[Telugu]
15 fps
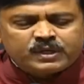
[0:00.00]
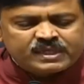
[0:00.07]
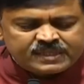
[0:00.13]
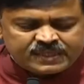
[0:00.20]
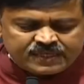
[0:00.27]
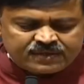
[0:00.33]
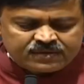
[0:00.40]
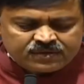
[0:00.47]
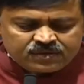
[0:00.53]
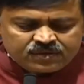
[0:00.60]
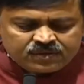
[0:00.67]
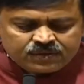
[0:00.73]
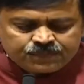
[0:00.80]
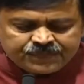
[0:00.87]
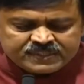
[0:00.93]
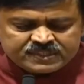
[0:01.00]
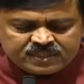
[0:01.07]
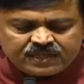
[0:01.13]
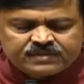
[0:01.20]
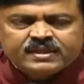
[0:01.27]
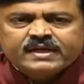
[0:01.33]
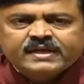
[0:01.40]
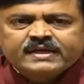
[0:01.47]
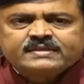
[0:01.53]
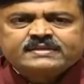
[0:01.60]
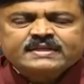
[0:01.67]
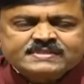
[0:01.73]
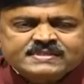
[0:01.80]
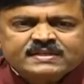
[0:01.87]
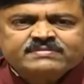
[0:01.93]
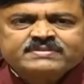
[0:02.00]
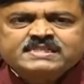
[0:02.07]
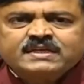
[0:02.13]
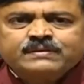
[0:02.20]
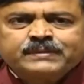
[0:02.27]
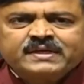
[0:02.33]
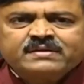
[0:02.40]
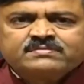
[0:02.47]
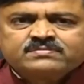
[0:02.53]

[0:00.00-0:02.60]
అన్నది ప్రజలందరికీ తెలిసిన విషయమే